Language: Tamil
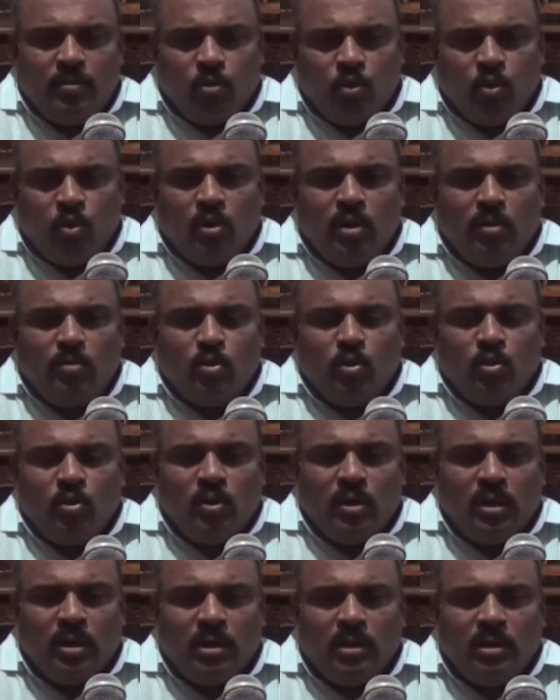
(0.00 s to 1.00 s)
முழுக்க
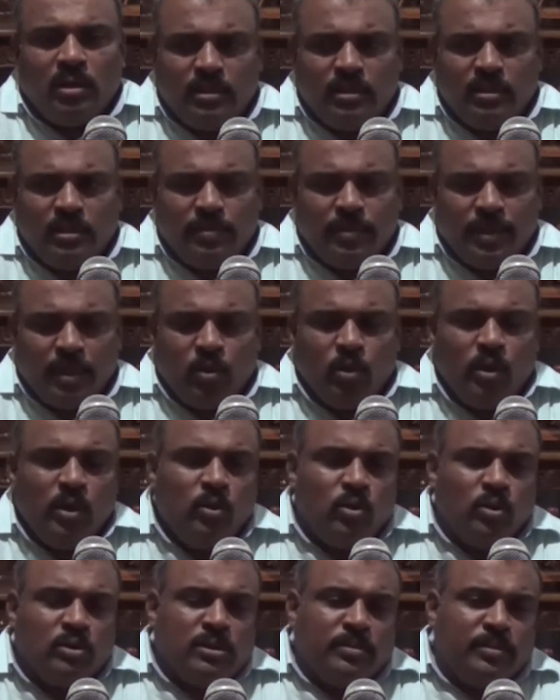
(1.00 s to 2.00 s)
முழுக்க இந்த
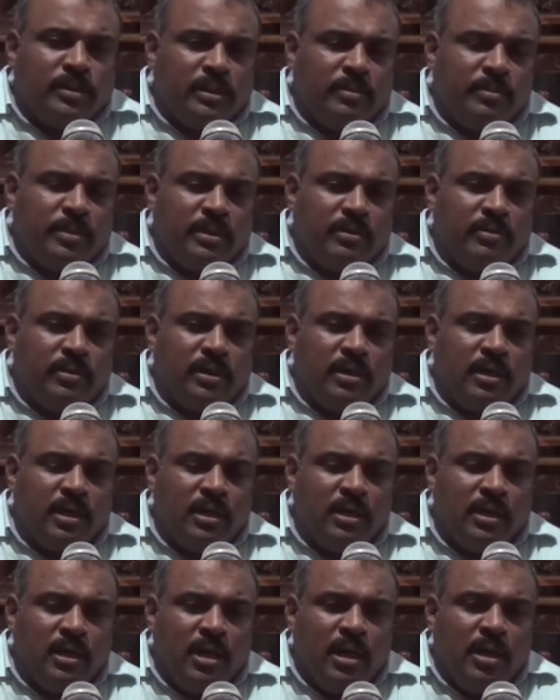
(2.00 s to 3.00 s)
படுகொலையோடு
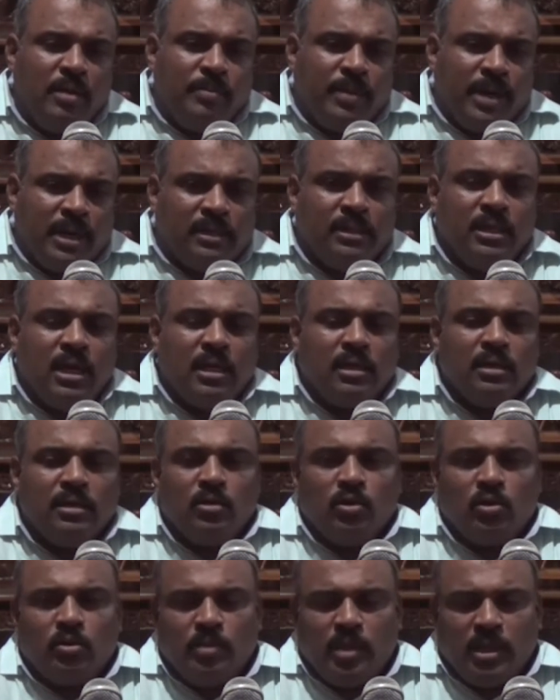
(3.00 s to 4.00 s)
சம்பந்தப்பட்டவர்களை
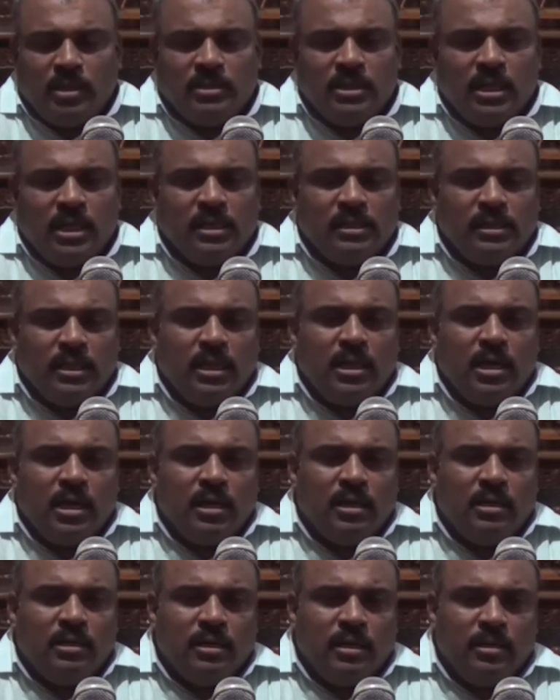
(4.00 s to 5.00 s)
பாதுகாக்கின்ற ஒரு முயற்சியாகத்தான்
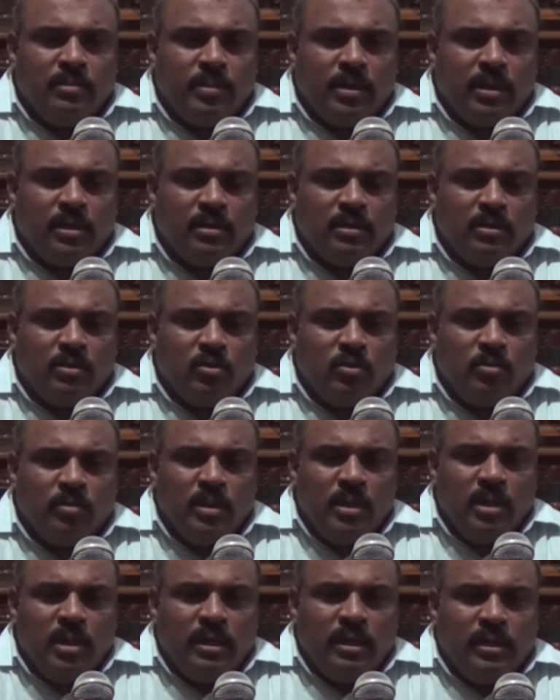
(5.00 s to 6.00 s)
நாங்கள் இதனை பார்க்கின்றோம்
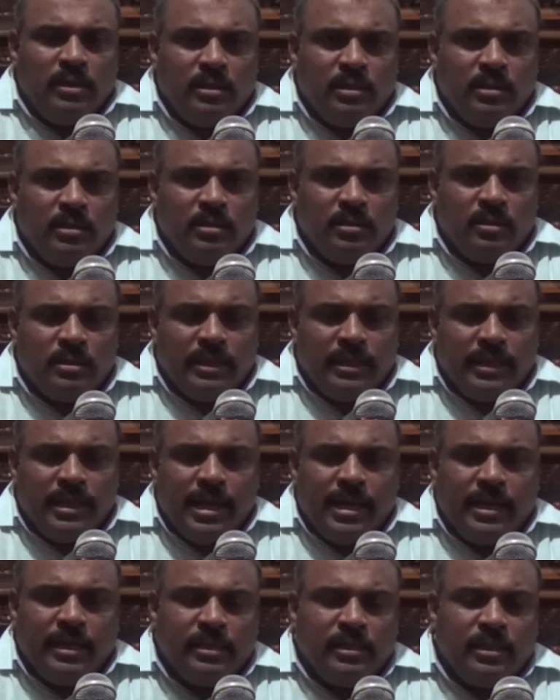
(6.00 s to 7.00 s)
இது
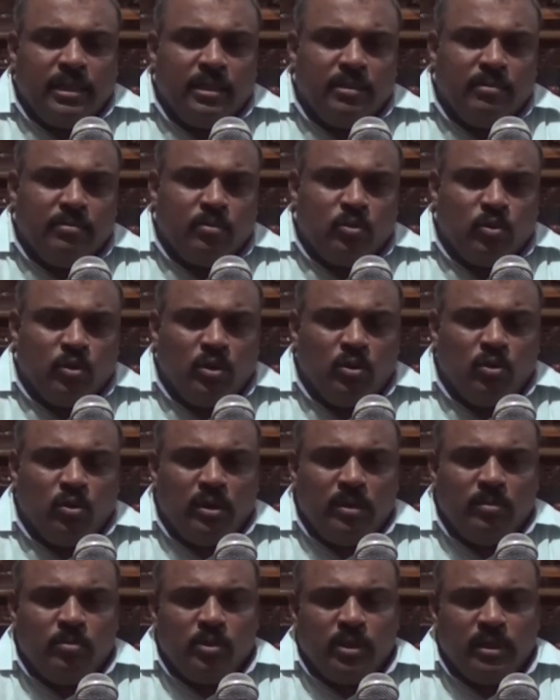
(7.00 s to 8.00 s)
ஜனநாயகத்தையும்
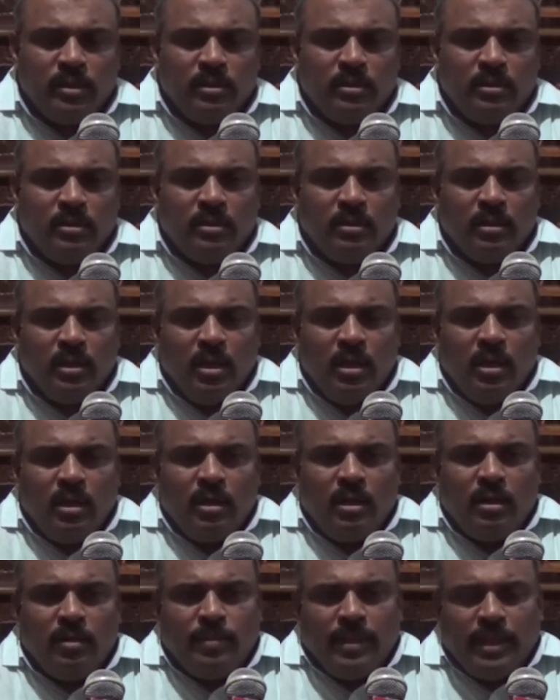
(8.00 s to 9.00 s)
குளிதோண்டி புதைத்து
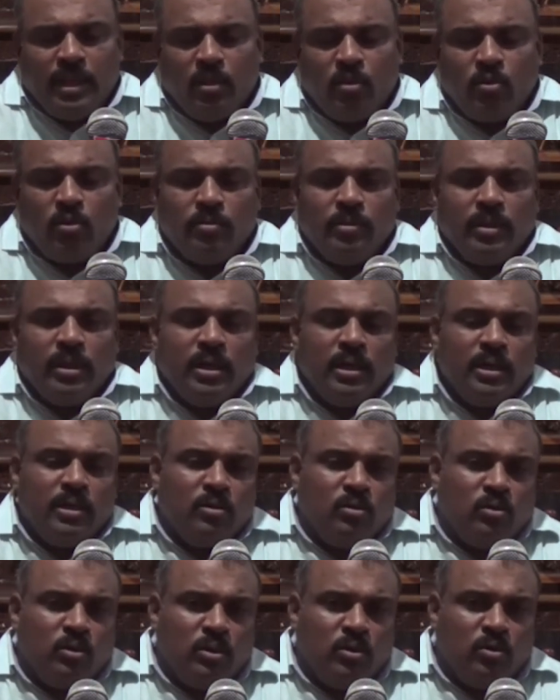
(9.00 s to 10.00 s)
மனித
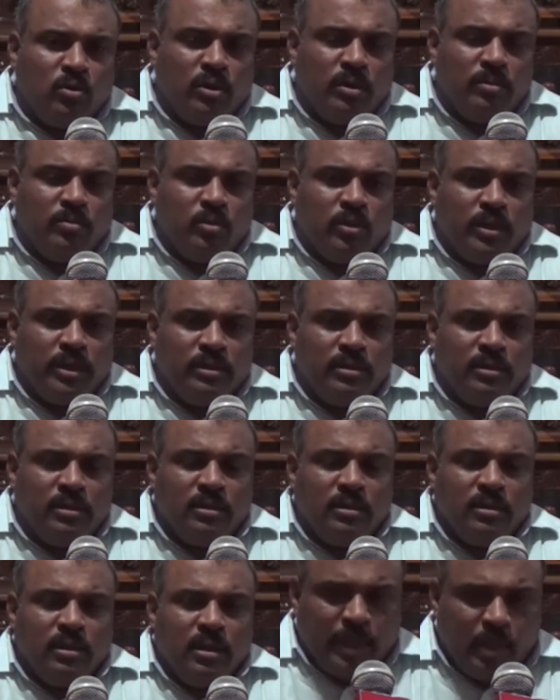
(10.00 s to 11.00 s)
உரிமைகளையும் குளிதோண்டி
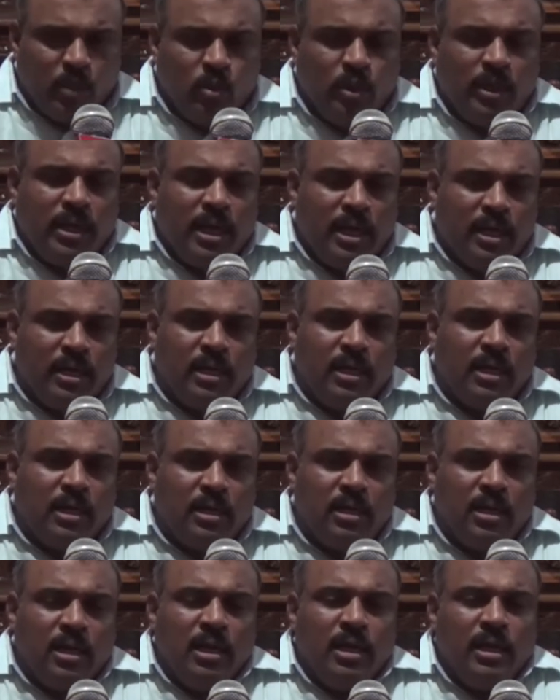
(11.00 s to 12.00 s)
புதைத்து
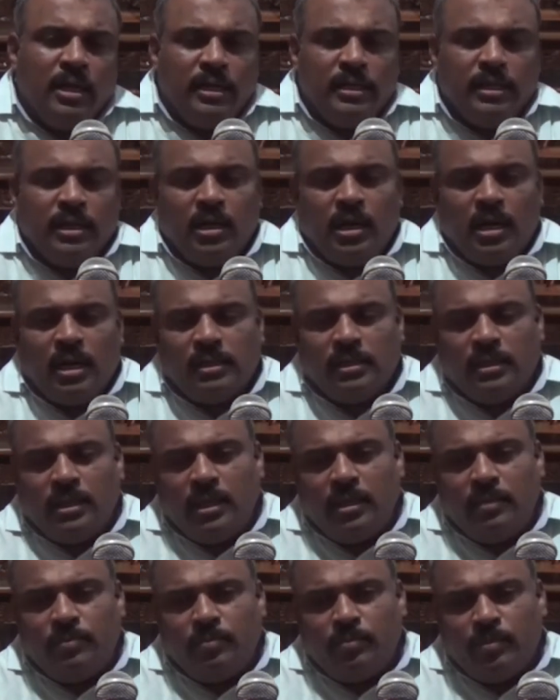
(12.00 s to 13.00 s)
படுகொலையாளிகள்
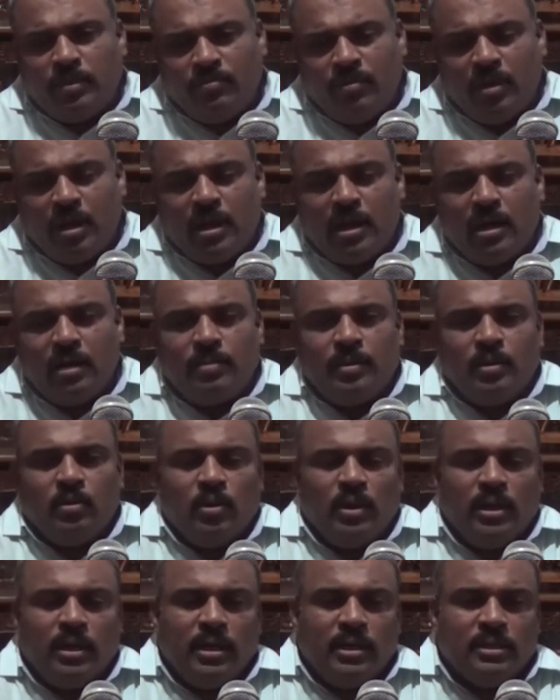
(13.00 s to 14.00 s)
எதிர்காலத்திலேயும் இவ்வாறான
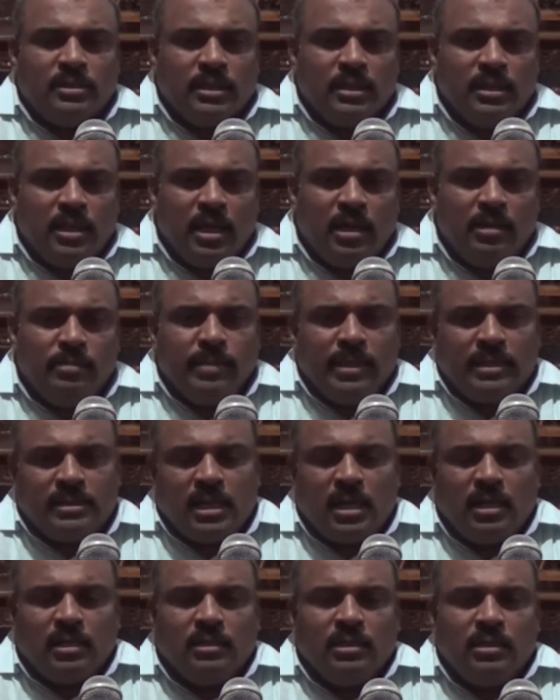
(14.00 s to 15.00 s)
படுகொலைகளை செய்தாலும்
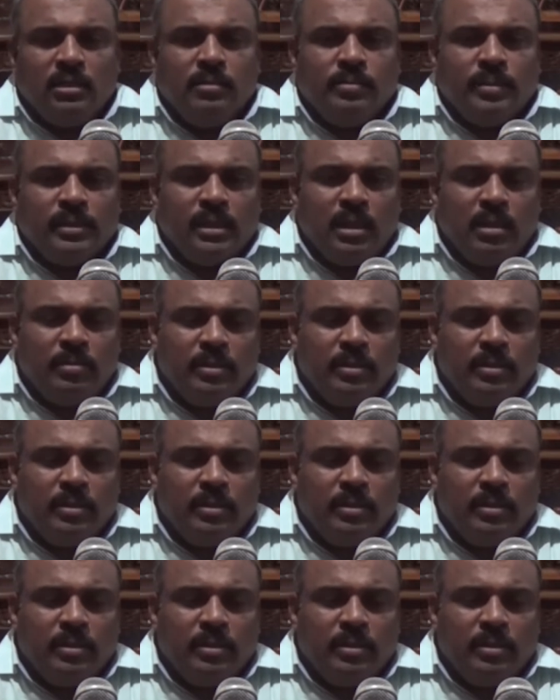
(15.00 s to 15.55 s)
அரசாங்கத்துக்கு பந்தா